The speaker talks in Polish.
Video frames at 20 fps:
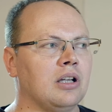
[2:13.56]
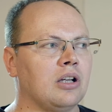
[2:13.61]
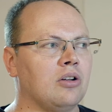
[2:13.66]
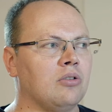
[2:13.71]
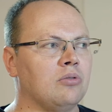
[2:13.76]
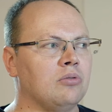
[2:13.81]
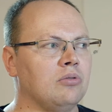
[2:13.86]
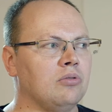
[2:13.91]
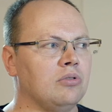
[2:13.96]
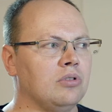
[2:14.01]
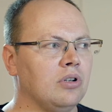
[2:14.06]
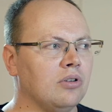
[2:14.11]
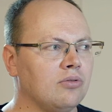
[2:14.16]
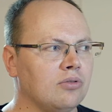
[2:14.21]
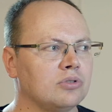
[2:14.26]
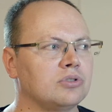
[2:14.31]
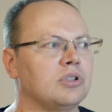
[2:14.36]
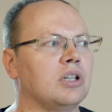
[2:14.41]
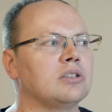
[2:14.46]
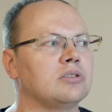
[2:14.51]
taką
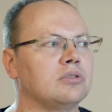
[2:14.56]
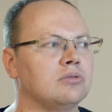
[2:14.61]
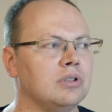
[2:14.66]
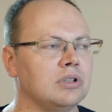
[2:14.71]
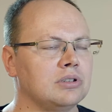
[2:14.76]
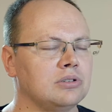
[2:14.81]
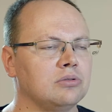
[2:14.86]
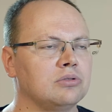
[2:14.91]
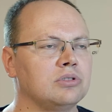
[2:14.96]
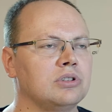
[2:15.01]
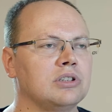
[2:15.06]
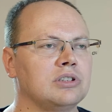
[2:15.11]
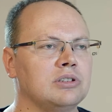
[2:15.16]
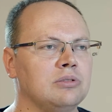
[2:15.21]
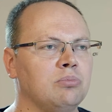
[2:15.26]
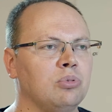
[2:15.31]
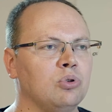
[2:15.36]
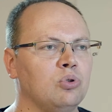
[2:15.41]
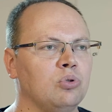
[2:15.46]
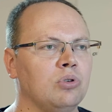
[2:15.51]
nową szansą na sukces
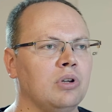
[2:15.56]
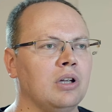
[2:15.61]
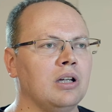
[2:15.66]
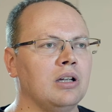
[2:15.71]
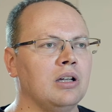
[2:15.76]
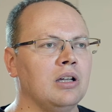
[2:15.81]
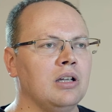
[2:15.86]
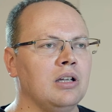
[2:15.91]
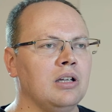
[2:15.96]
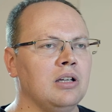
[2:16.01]
i buduje